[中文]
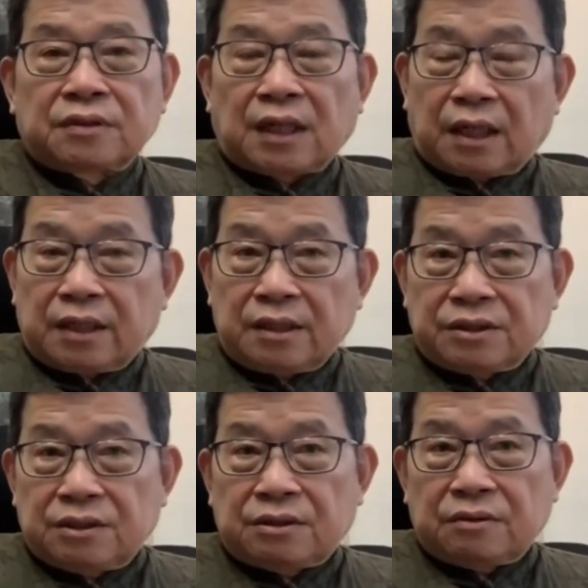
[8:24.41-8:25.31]
港人要
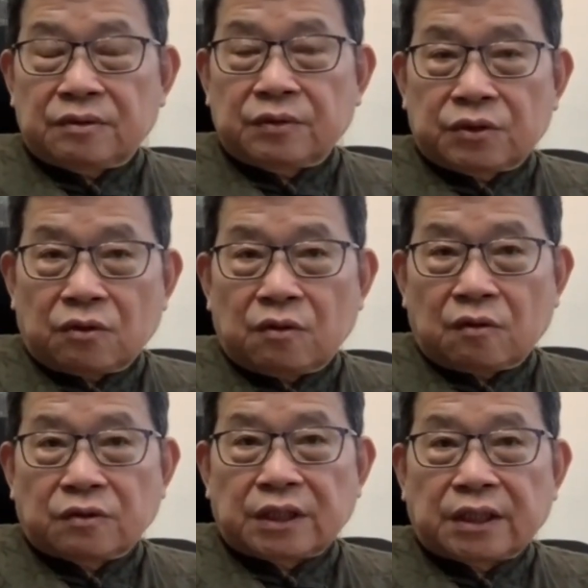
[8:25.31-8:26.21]
自觉维护中国
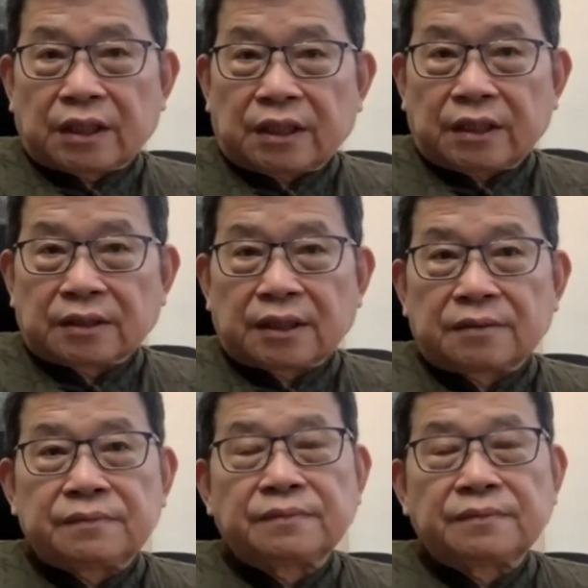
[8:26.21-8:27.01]
共产党的领导。